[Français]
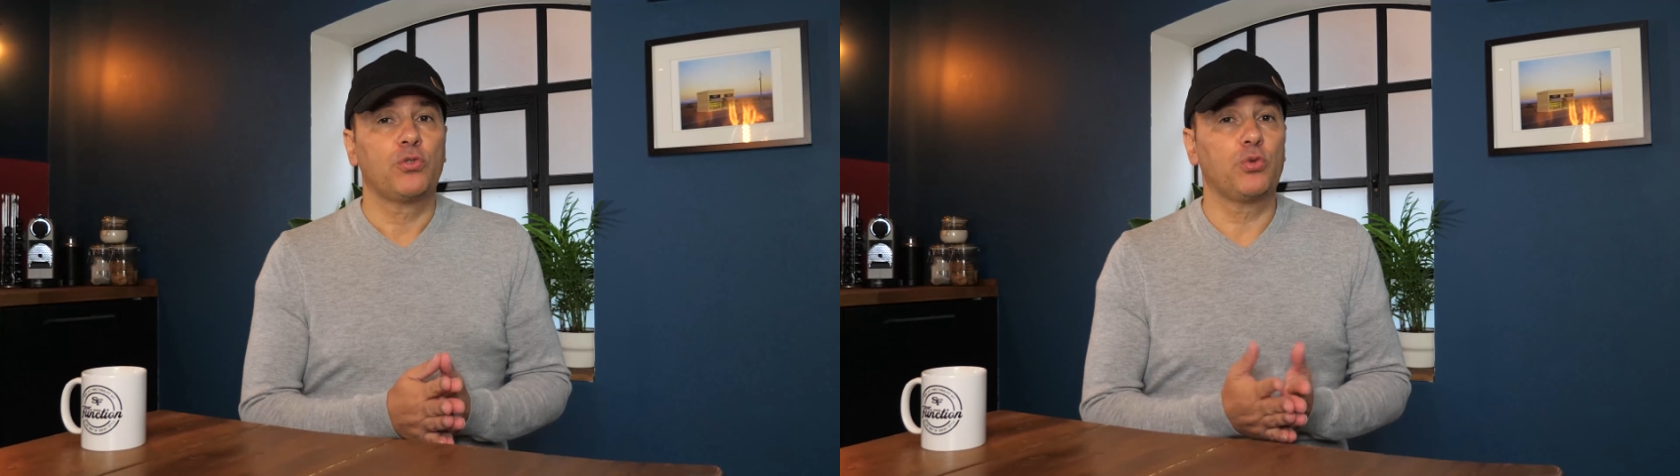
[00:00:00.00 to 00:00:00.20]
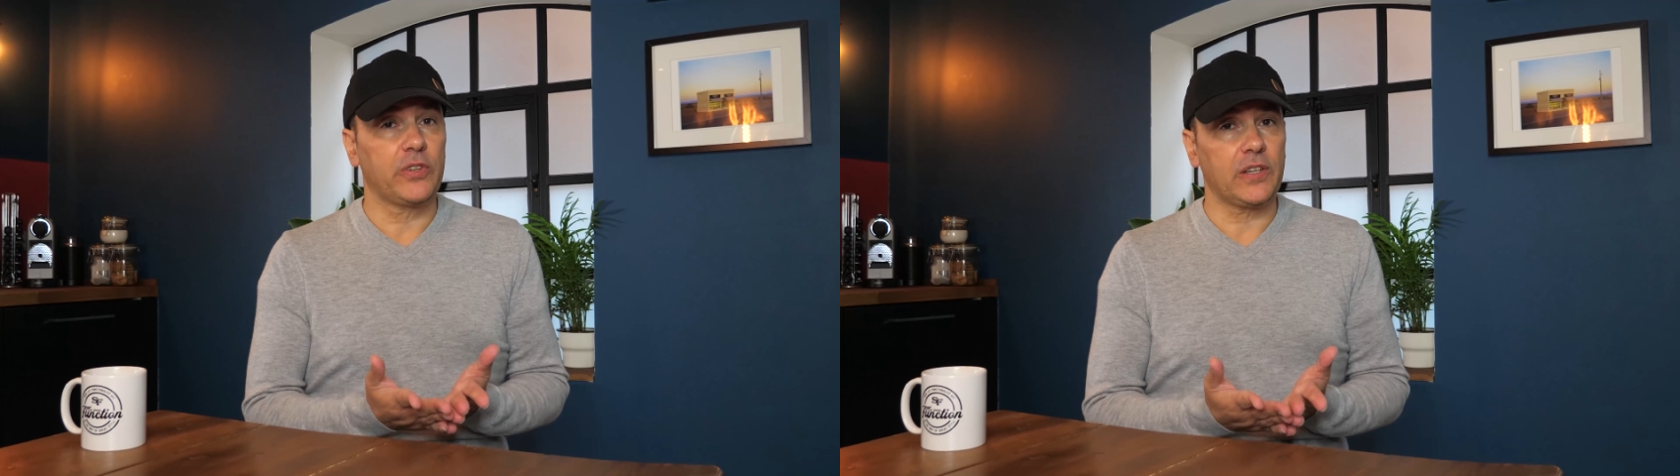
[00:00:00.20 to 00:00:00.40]

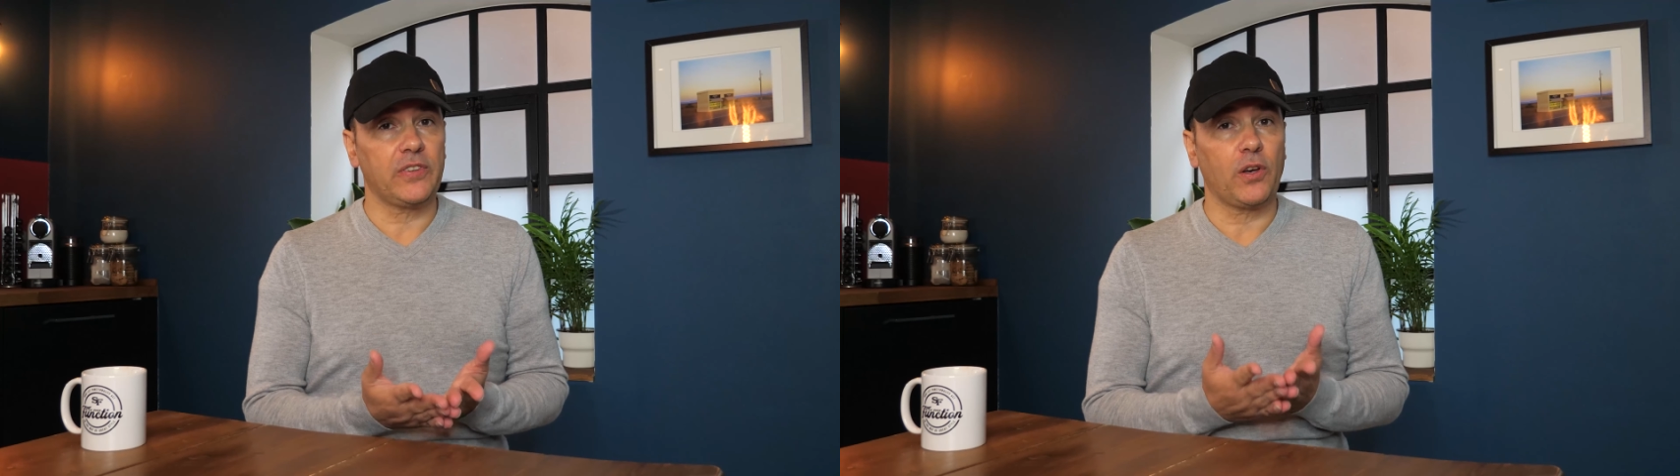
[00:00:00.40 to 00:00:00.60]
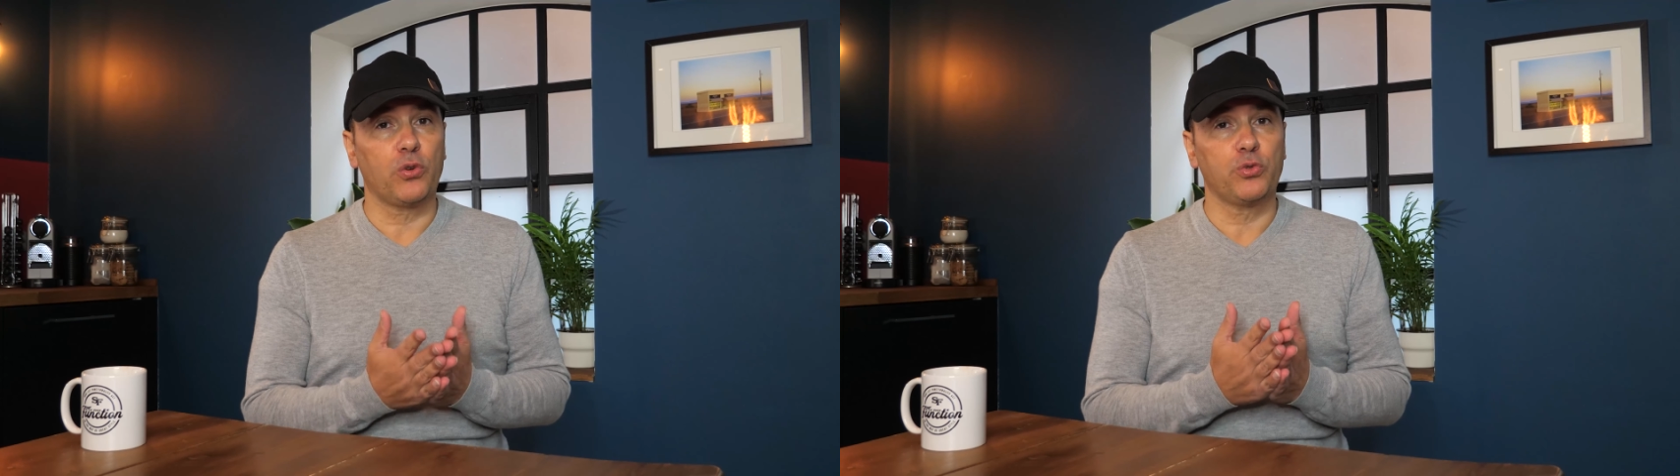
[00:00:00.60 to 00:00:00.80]
Tout ça,
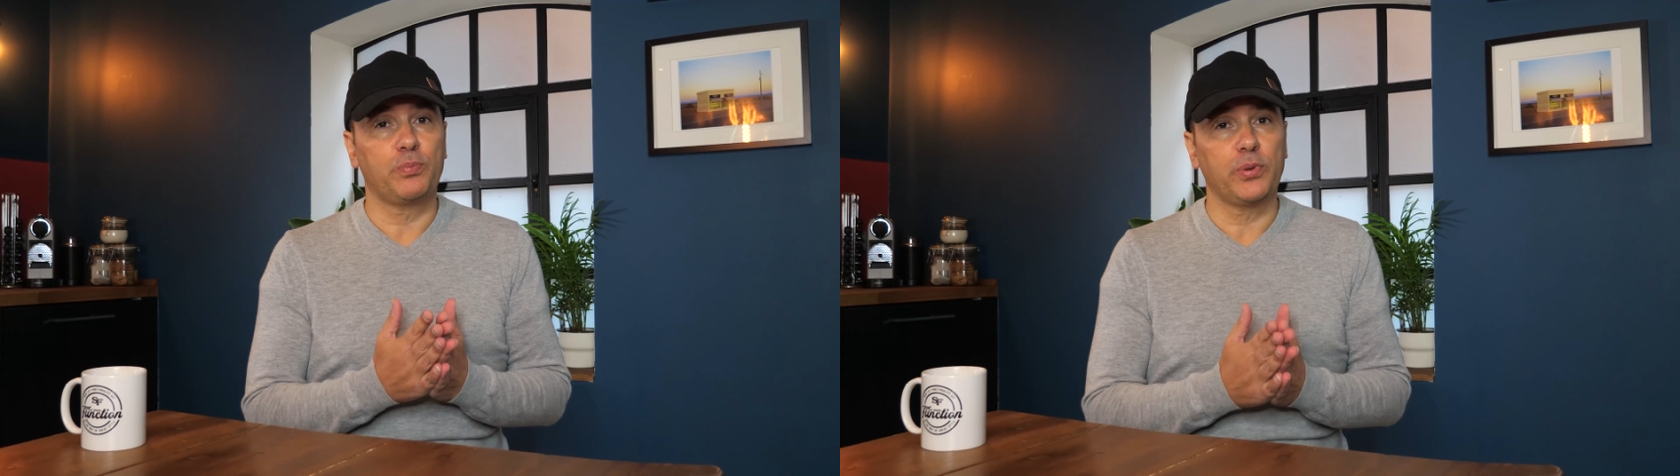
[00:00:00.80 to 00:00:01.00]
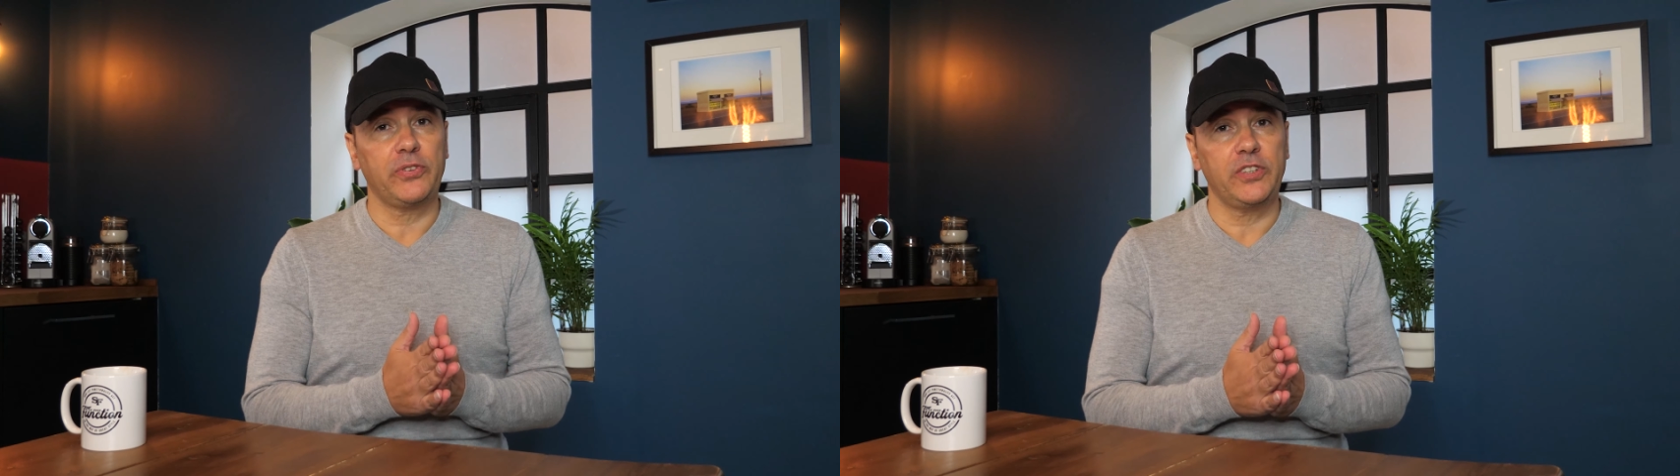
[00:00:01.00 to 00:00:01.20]
s'est rendu
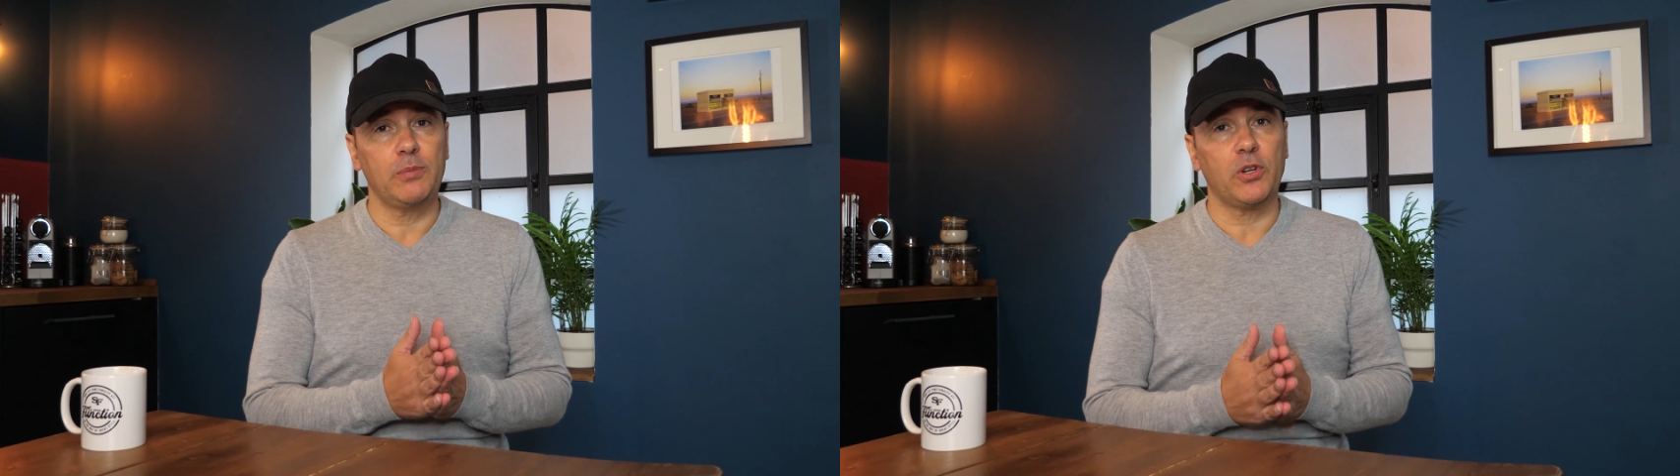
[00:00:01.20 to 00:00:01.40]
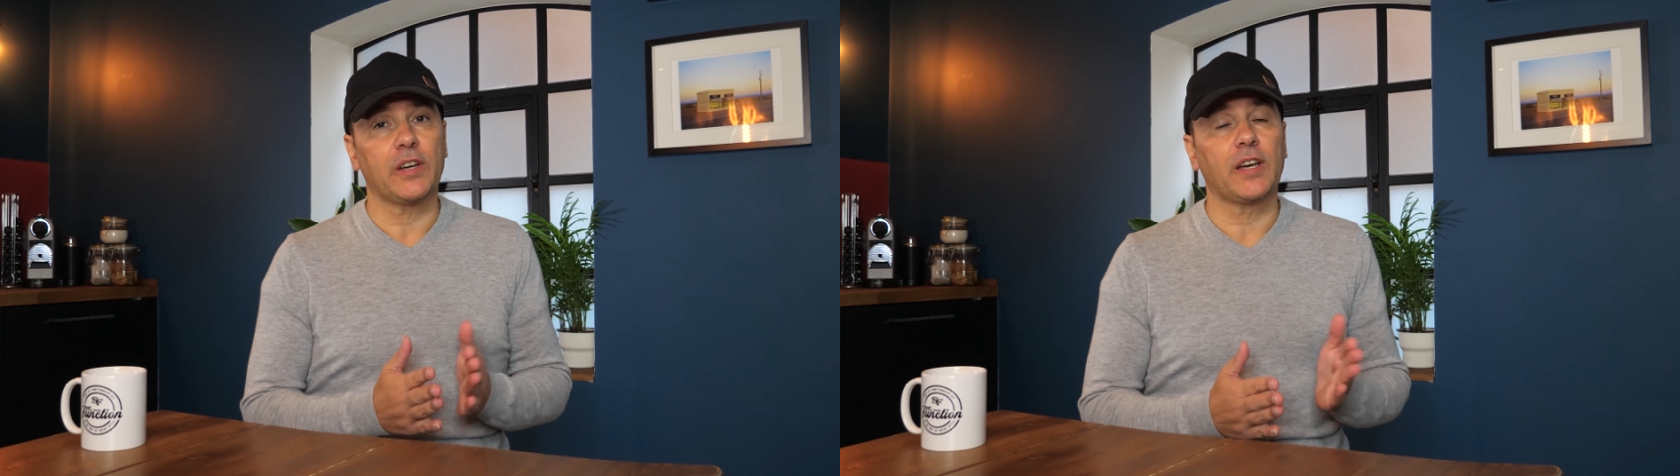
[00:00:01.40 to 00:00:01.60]
possible